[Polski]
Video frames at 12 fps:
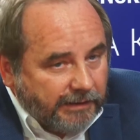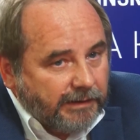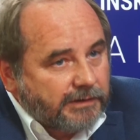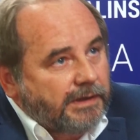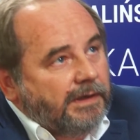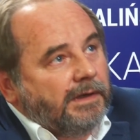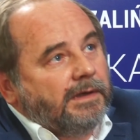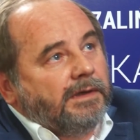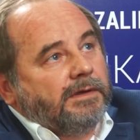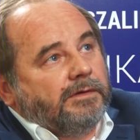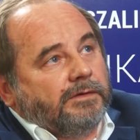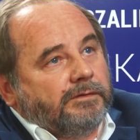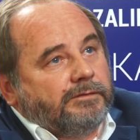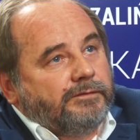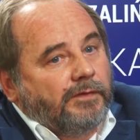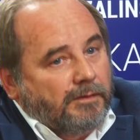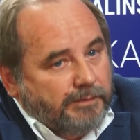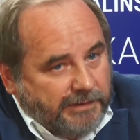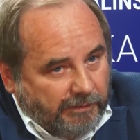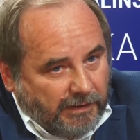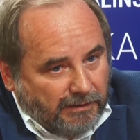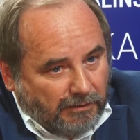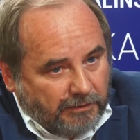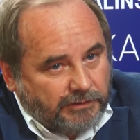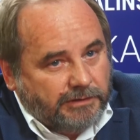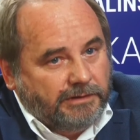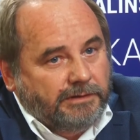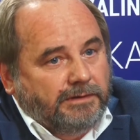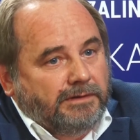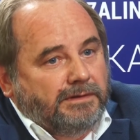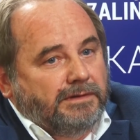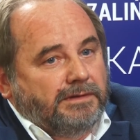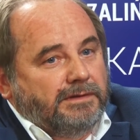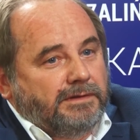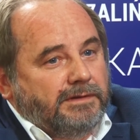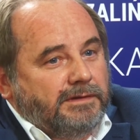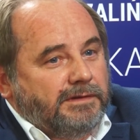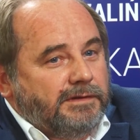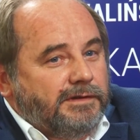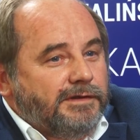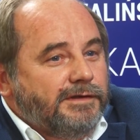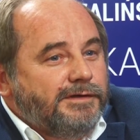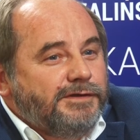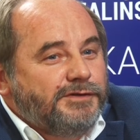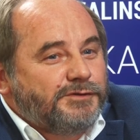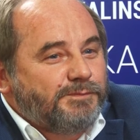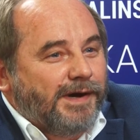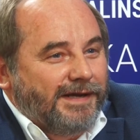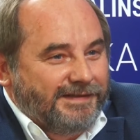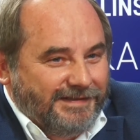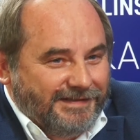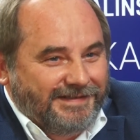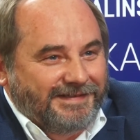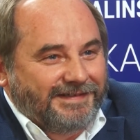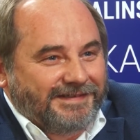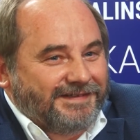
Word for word: Także e, form działalności i, i, i liczba tych